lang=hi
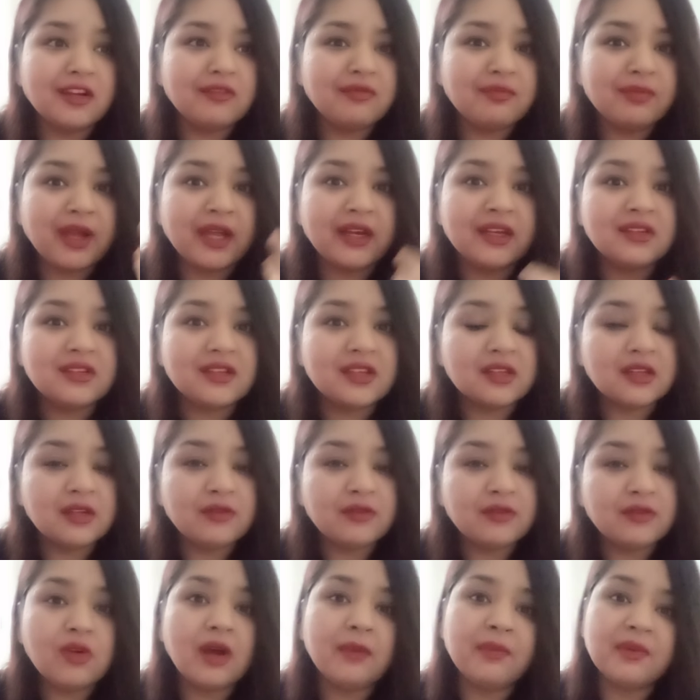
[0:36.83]
लव मैरिज की थी
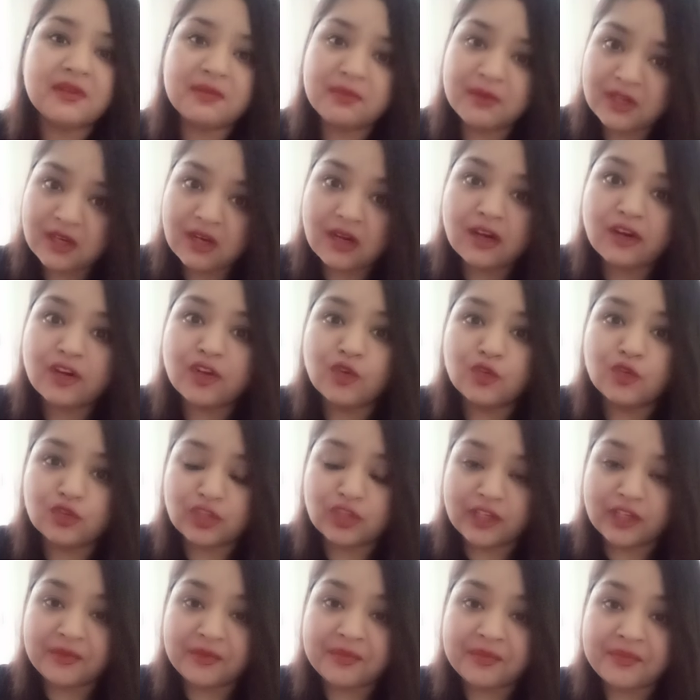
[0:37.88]
वो आपस में लड़ रहे
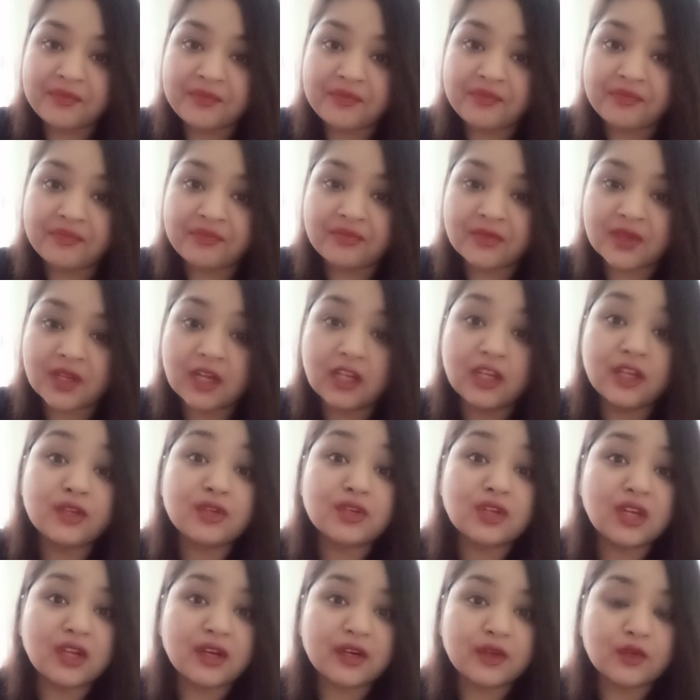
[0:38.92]
होते हैं
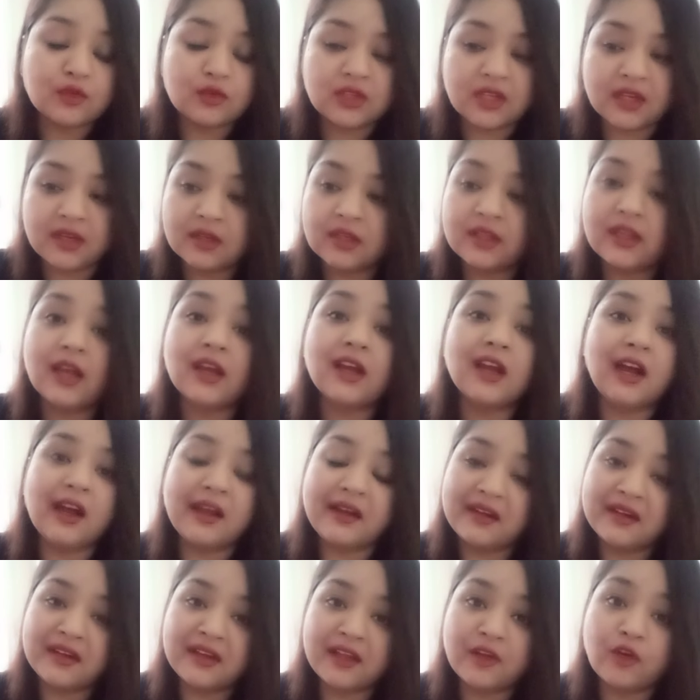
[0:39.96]
कलेश कर रहे होते हैं क्या
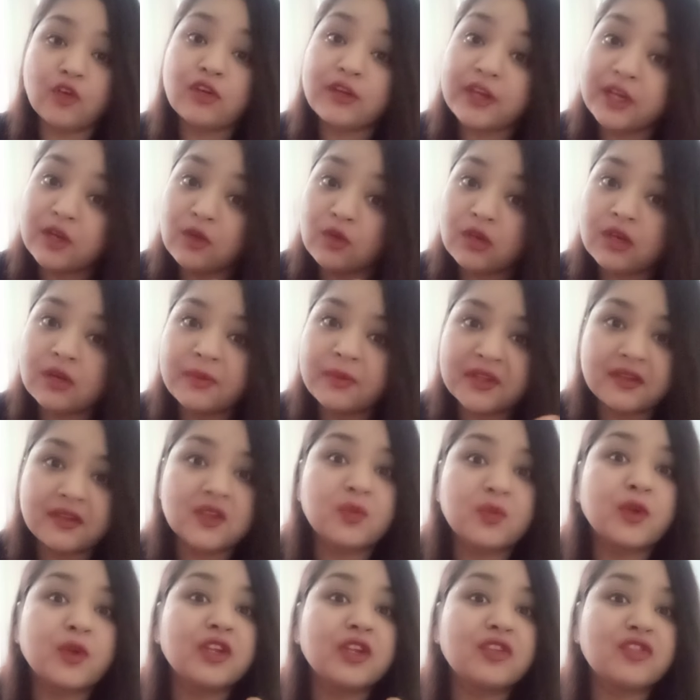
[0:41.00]
कारण है और रेगुलर
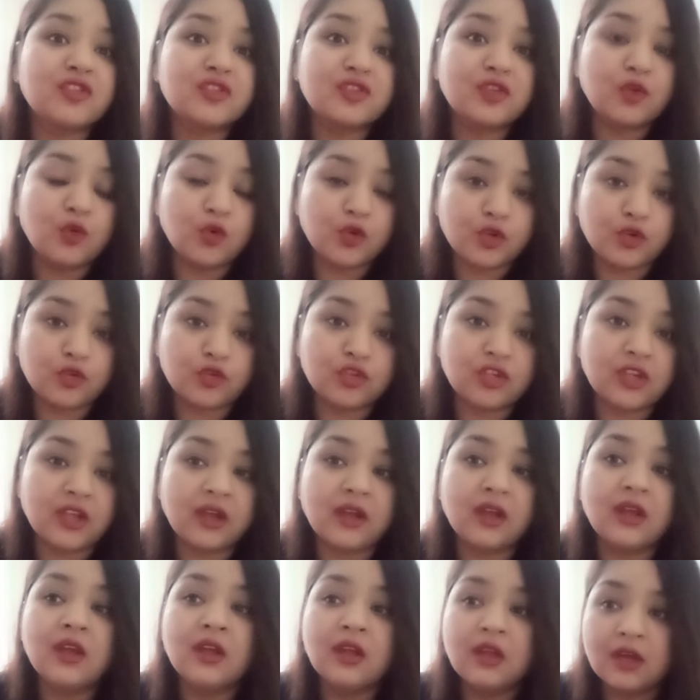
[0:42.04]
बेसिस पर ये चीज़ें हो रही होती
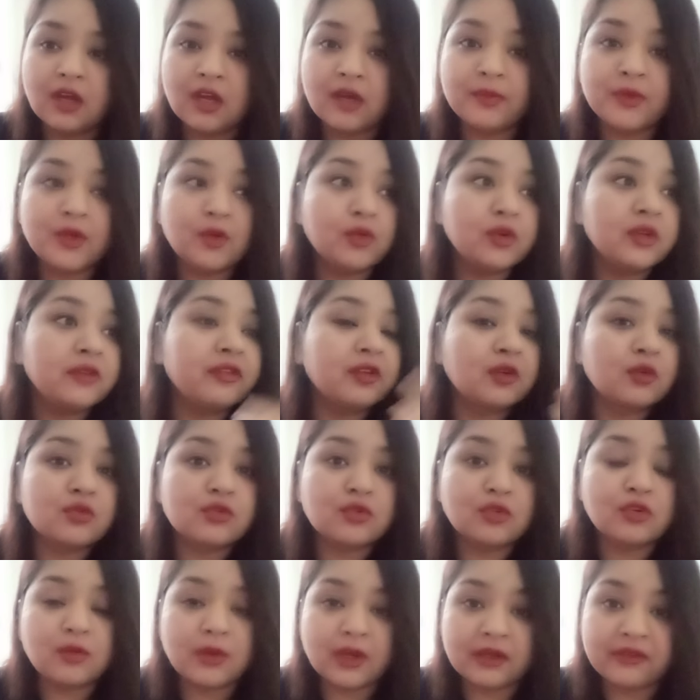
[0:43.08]
हैं अभी हुई फिर
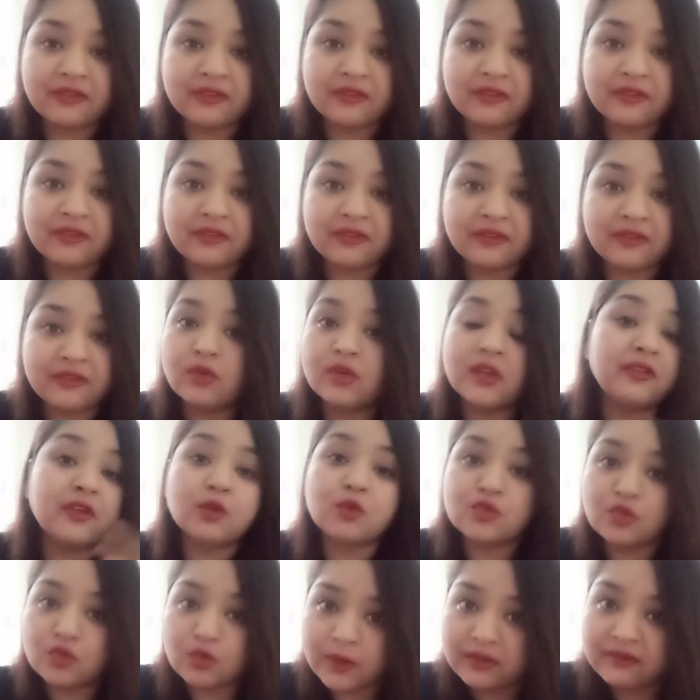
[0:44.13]
कुछ दिनों बाद फिर
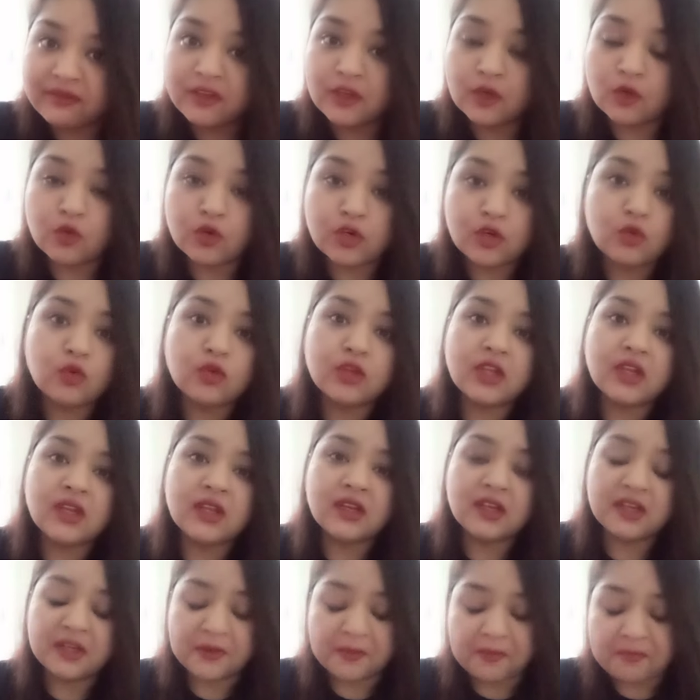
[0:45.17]
कुछ दिनों बाद फिर हो रही रुक ही
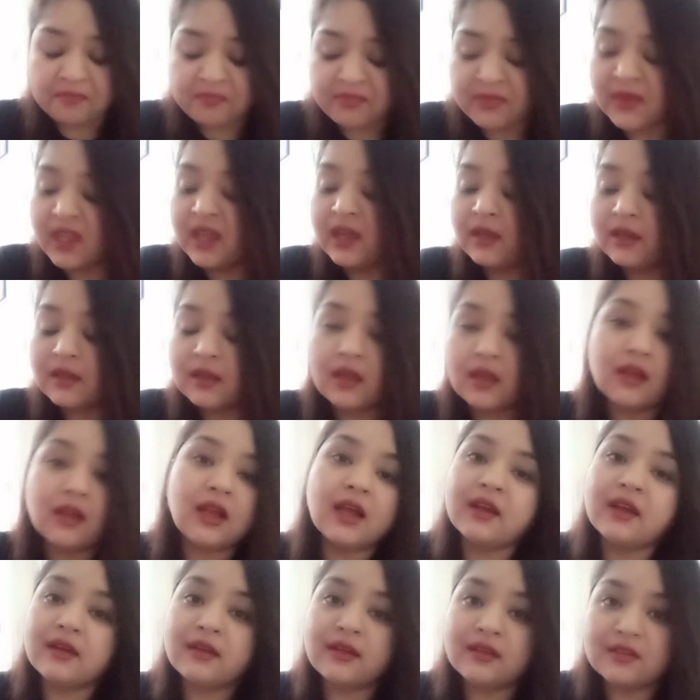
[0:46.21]
नहीं रही है क्या
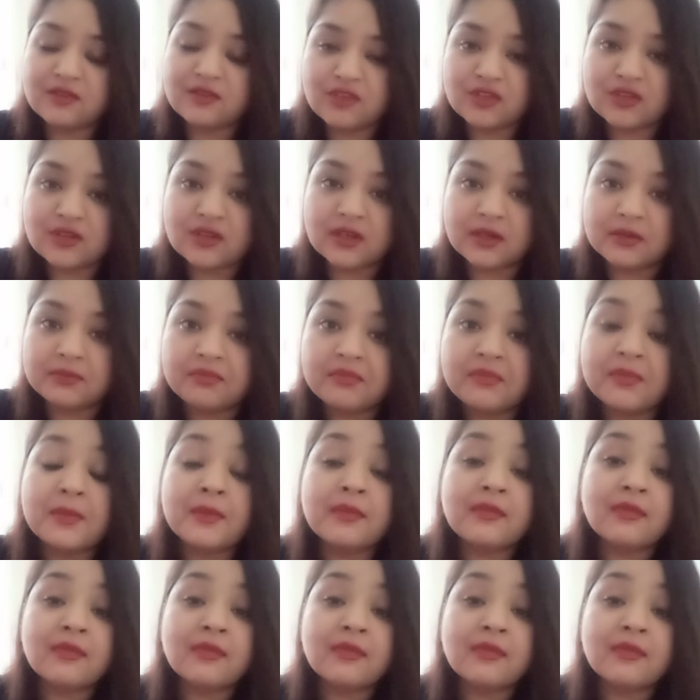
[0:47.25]
कारण है इस चीज़ का